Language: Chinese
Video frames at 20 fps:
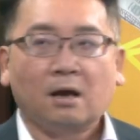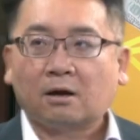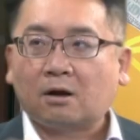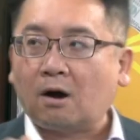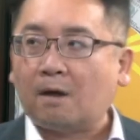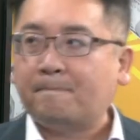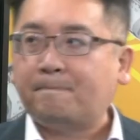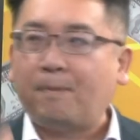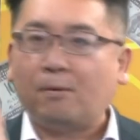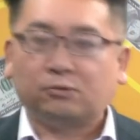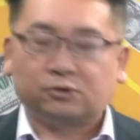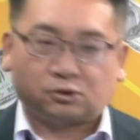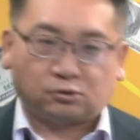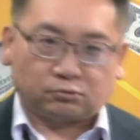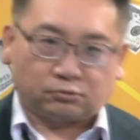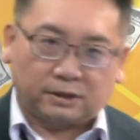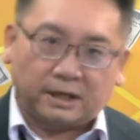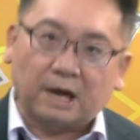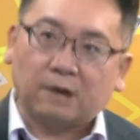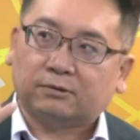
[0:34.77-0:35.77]
共部
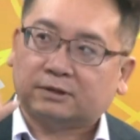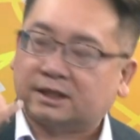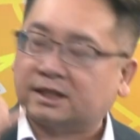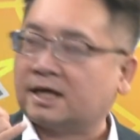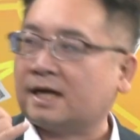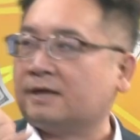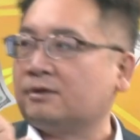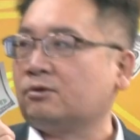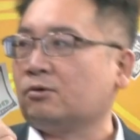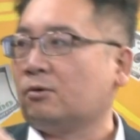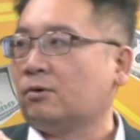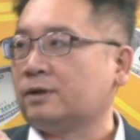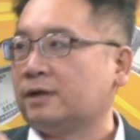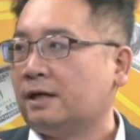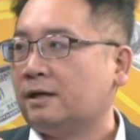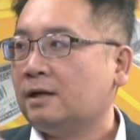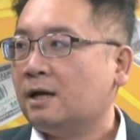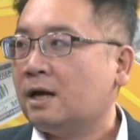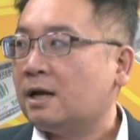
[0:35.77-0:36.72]
署六千多人。